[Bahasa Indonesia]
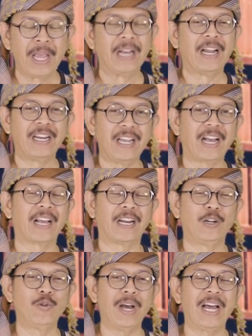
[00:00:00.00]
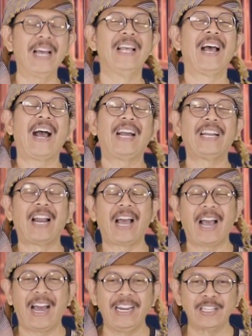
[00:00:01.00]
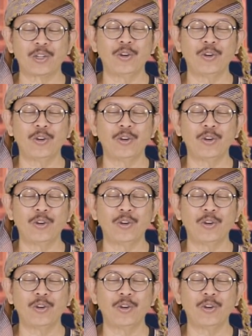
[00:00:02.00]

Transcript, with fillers: Dan yang kedua adalah hadis